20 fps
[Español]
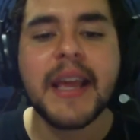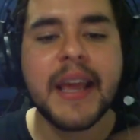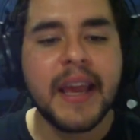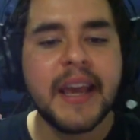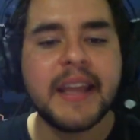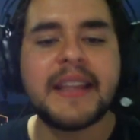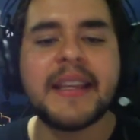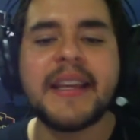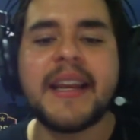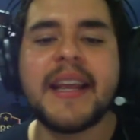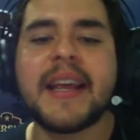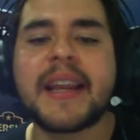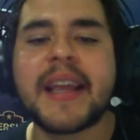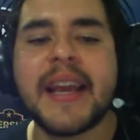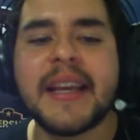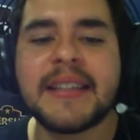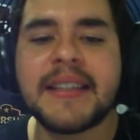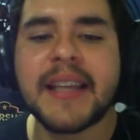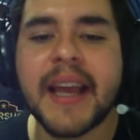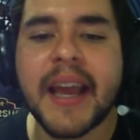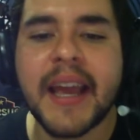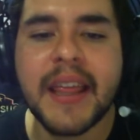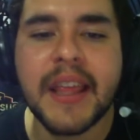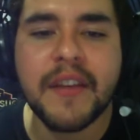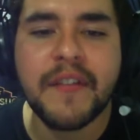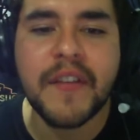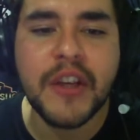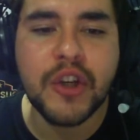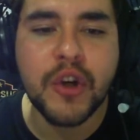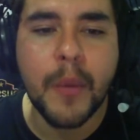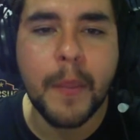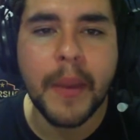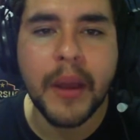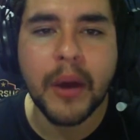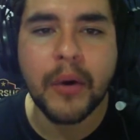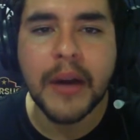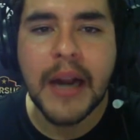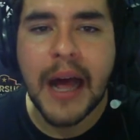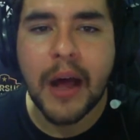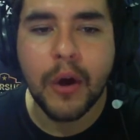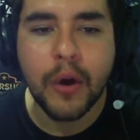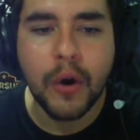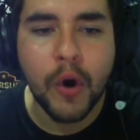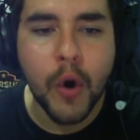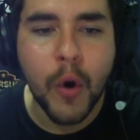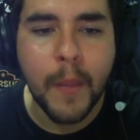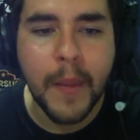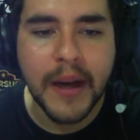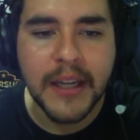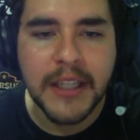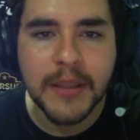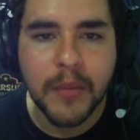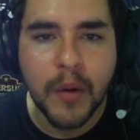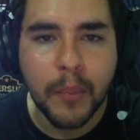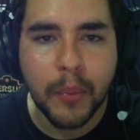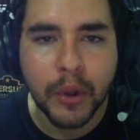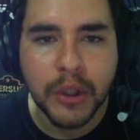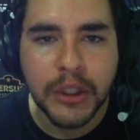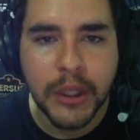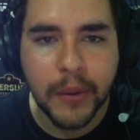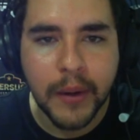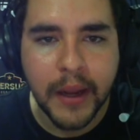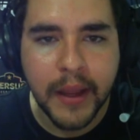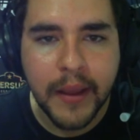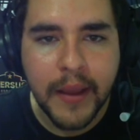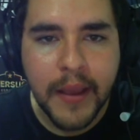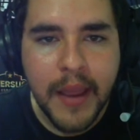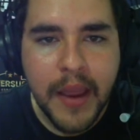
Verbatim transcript: y tener ese edificio mejorado lo máximo posible.